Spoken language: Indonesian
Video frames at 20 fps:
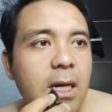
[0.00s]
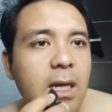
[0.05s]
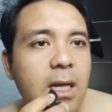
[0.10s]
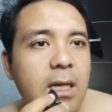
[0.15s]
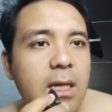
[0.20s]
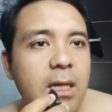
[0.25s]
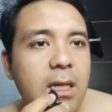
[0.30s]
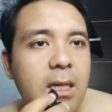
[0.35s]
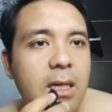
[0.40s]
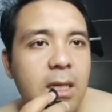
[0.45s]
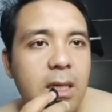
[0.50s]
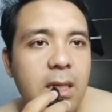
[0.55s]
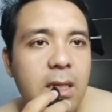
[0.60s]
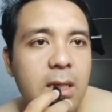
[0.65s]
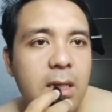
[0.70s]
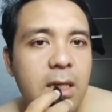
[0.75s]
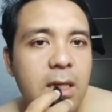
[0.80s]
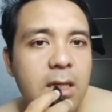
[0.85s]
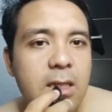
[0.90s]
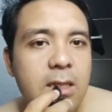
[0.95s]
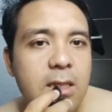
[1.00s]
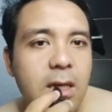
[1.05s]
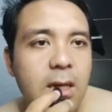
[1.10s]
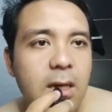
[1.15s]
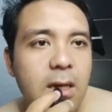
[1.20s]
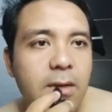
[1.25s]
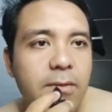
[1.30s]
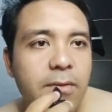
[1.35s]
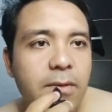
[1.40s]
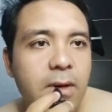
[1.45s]
nggak lagi ngincer
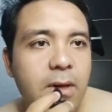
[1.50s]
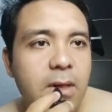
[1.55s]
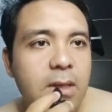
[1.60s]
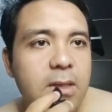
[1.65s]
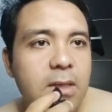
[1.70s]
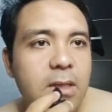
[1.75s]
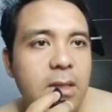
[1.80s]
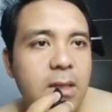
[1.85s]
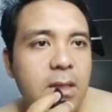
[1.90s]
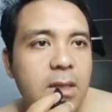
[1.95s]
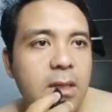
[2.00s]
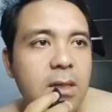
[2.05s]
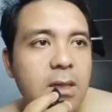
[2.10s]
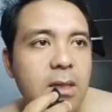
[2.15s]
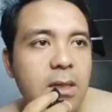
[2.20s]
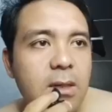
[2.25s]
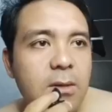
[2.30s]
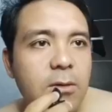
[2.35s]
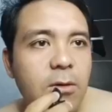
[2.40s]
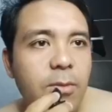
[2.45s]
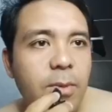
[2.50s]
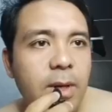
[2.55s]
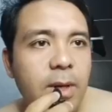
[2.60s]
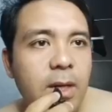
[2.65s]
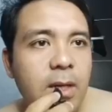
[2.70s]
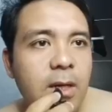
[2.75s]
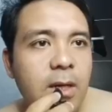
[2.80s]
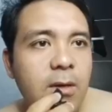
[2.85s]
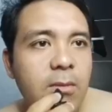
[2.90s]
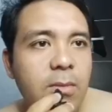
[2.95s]
eventnya sih. Gue
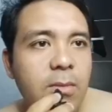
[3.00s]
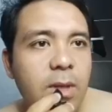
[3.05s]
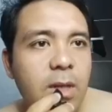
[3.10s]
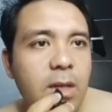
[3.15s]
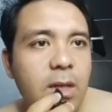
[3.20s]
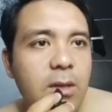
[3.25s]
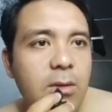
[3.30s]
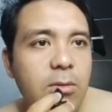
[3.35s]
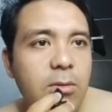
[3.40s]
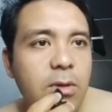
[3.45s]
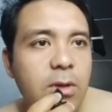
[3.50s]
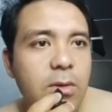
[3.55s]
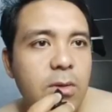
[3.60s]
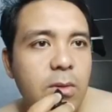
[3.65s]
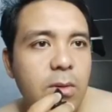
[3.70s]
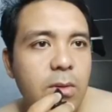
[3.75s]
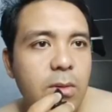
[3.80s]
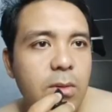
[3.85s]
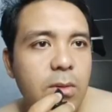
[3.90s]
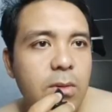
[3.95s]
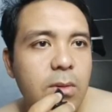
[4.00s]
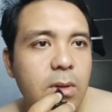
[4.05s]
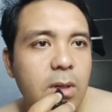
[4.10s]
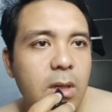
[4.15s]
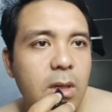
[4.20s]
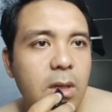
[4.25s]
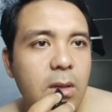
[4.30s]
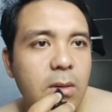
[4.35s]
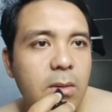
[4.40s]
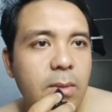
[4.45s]
pengen ngambil itunya dulu.
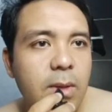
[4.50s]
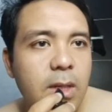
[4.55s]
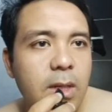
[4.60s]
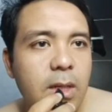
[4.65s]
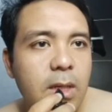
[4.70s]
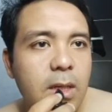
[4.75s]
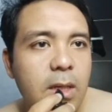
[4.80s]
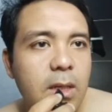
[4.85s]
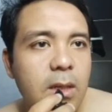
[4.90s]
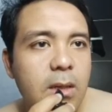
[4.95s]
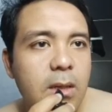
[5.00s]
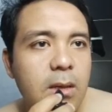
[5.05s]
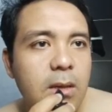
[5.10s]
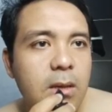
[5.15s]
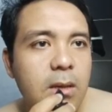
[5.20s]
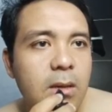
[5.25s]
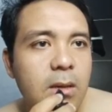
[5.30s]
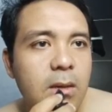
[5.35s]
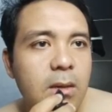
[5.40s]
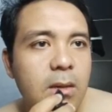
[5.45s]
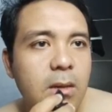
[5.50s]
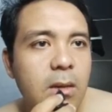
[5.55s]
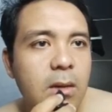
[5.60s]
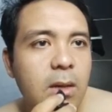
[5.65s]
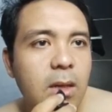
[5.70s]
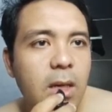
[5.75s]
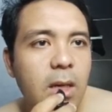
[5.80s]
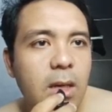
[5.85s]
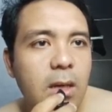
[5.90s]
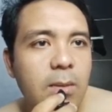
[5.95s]
Eh kemana ini?
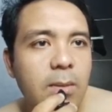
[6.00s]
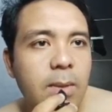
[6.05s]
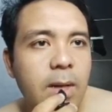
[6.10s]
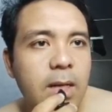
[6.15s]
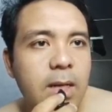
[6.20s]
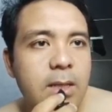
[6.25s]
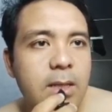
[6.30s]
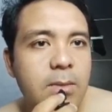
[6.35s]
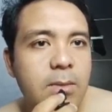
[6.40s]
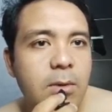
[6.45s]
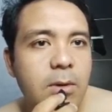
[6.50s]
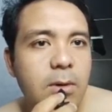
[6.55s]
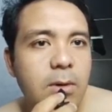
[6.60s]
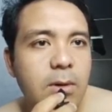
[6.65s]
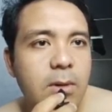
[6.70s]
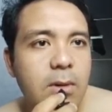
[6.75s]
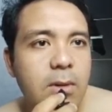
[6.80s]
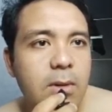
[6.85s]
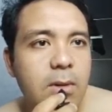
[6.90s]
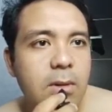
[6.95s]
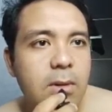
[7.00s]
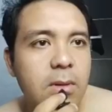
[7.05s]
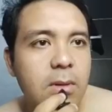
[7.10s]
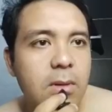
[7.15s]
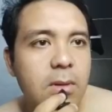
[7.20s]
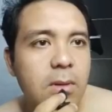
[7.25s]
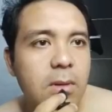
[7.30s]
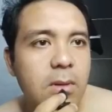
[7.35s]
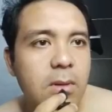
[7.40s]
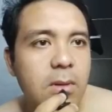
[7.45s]
Eh kemana sih bro?
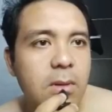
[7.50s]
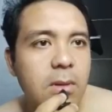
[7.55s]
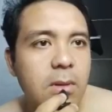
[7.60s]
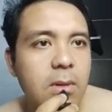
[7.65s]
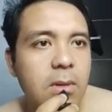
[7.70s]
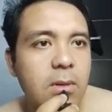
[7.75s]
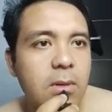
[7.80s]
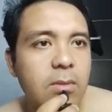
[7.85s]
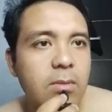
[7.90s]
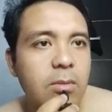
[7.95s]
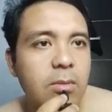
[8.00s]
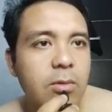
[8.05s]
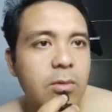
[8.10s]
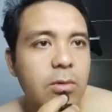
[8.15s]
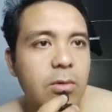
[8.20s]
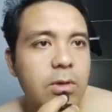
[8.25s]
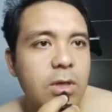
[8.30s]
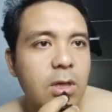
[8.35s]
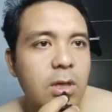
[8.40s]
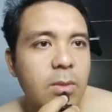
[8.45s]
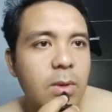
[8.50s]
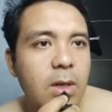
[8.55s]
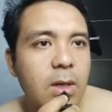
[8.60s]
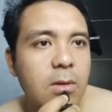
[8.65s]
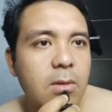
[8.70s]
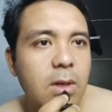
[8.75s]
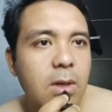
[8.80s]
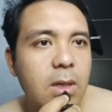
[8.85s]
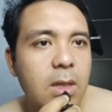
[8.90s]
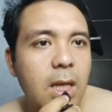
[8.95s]
Pusing
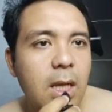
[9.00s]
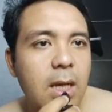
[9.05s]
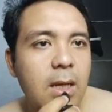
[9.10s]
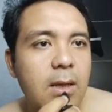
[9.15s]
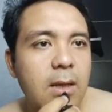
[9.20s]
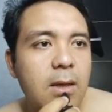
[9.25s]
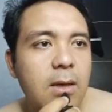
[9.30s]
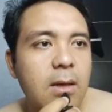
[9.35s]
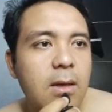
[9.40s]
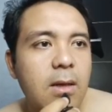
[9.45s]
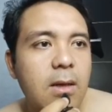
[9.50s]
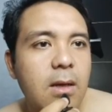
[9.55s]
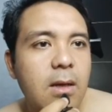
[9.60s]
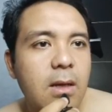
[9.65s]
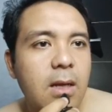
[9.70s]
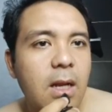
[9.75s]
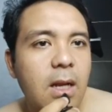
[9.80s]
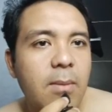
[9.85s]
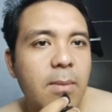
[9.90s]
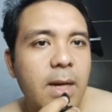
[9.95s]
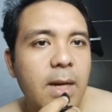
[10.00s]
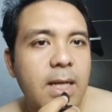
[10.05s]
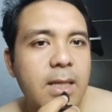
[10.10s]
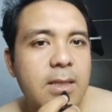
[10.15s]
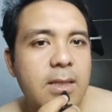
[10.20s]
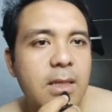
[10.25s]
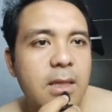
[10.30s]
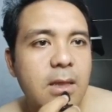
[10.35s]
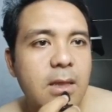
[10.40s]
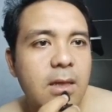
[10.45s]
pala gua. Lah, lah
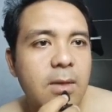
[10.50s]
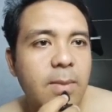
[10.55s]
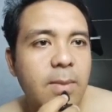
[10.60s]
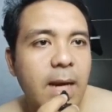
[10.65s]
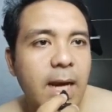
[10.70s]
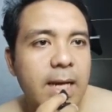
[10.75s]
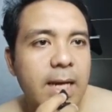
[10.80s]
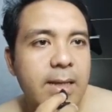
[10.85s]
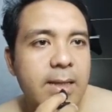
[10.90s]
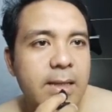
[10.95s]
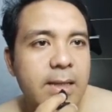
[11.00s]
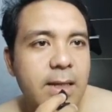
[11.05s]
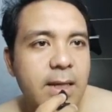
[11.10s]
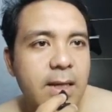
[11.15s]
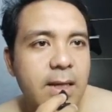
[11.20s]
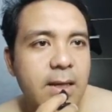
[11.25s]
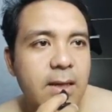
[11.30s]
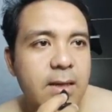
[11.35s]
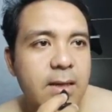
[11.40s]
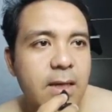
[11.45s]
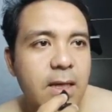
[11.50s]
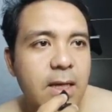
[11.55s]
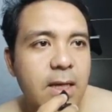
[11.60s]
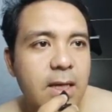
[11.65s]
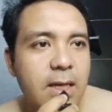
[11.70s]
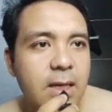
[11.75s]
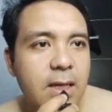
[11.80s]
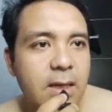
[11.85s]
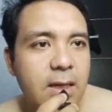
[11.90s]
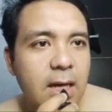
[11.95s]
macet kemana sih
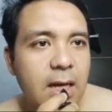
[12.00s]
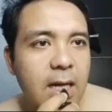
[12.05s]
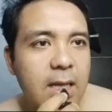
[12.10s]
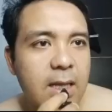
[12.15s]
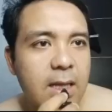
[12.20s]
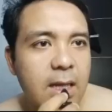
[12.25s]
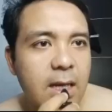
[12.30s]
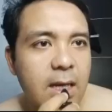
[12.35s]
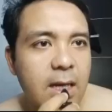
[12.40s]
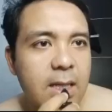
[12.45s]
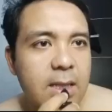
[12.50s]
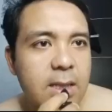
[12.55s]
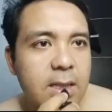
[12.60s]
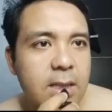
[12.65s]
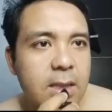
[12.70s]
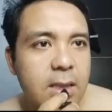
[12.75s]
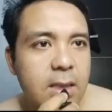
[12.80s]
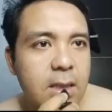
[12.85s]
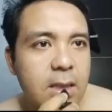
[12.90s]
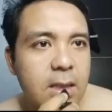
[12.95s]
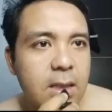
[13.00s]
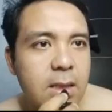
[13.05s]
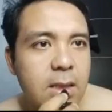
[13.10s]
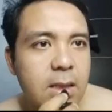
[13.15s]
jalannya ke atas?